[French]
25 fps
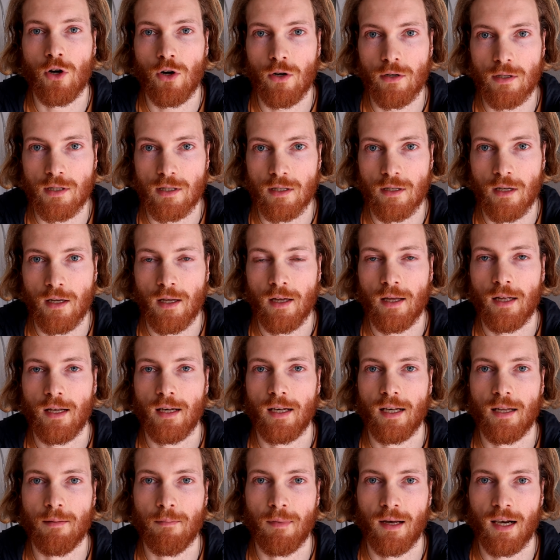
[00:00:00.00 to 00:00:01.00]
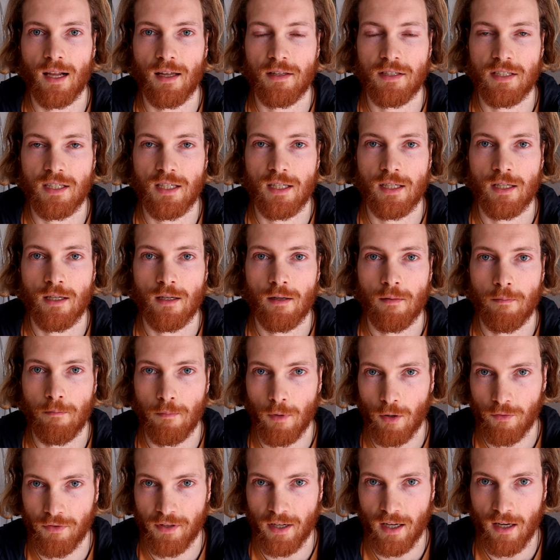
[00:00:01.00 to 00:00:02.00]
cause les maladies
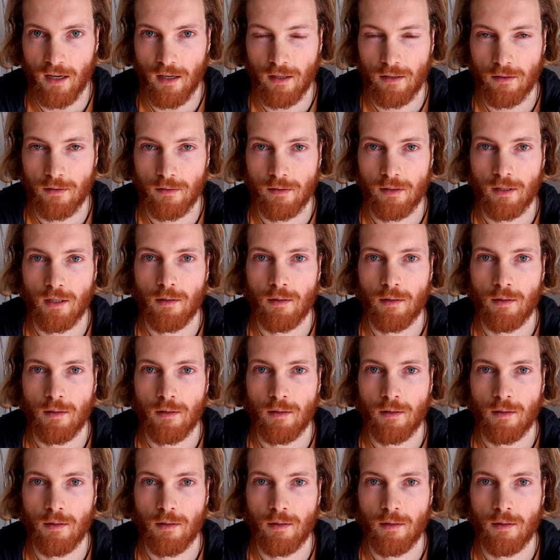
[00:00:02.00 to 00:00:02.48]
mentales,